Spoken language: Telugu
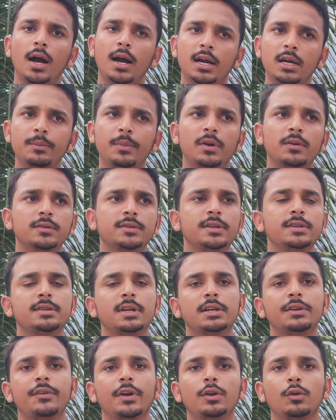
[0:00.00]
అక్కడ మనం సి
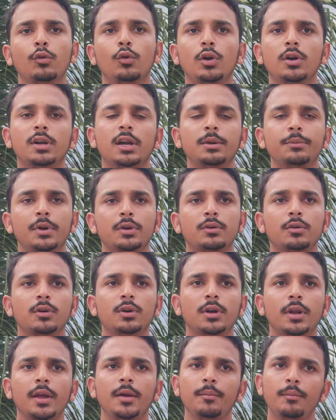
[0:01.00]
సర్టిఫికేట్ హోల్డర్ అని
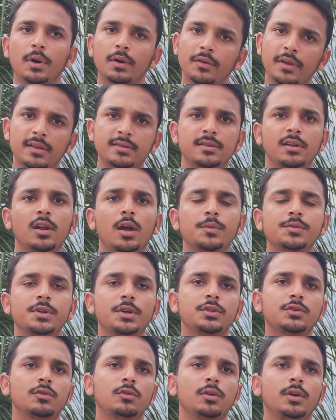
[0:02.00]
పెట్టుకుంటే మనం ఎస్ అని
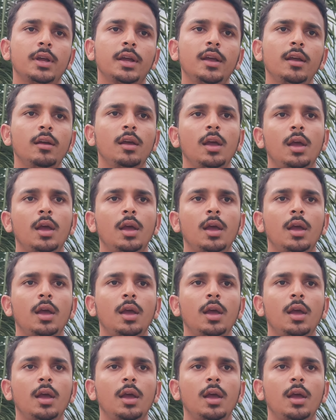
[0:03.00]
ఆప్షన్ ఇచ్చుకుంటే